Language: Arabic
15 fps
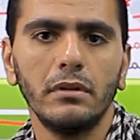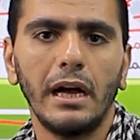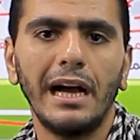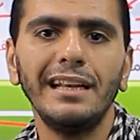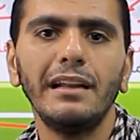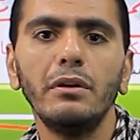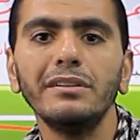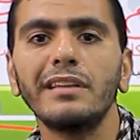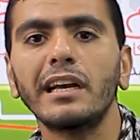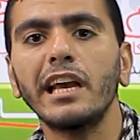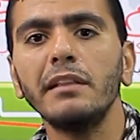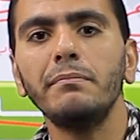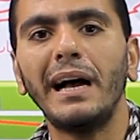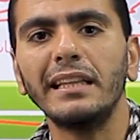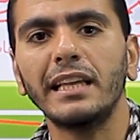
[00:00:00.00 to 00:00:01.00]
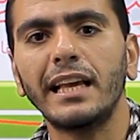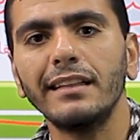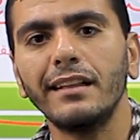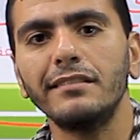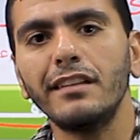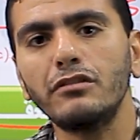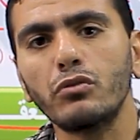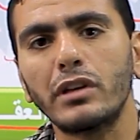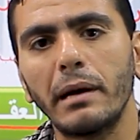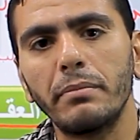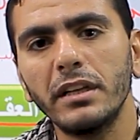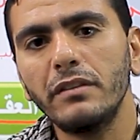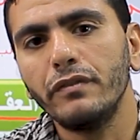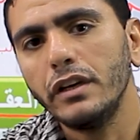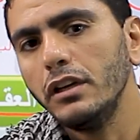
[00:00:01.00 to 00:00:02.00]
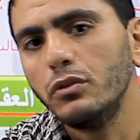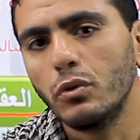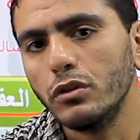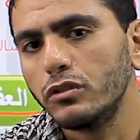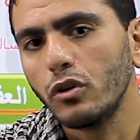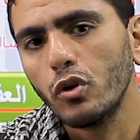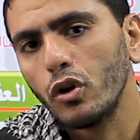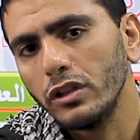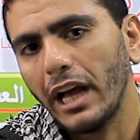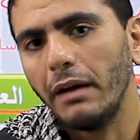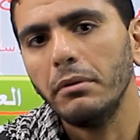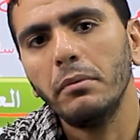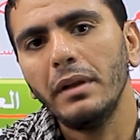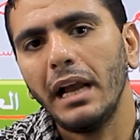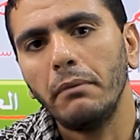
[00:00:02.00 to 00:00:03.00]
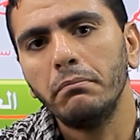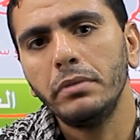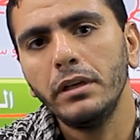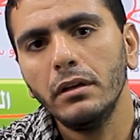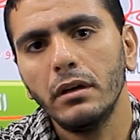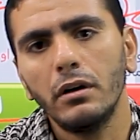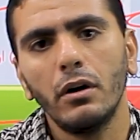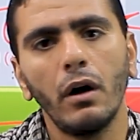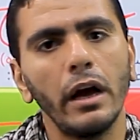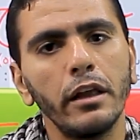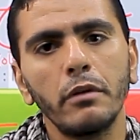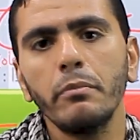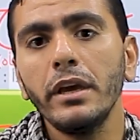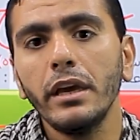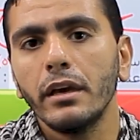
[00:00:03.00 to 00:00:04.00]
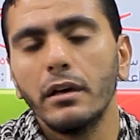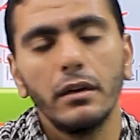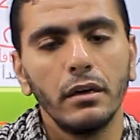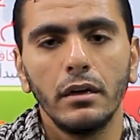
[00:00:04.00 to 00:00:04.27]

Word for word: هل لو انت جيت بعد كده اديته الكبريت في ايده وقلت له خد يا حبيبي العب بيه هيرميه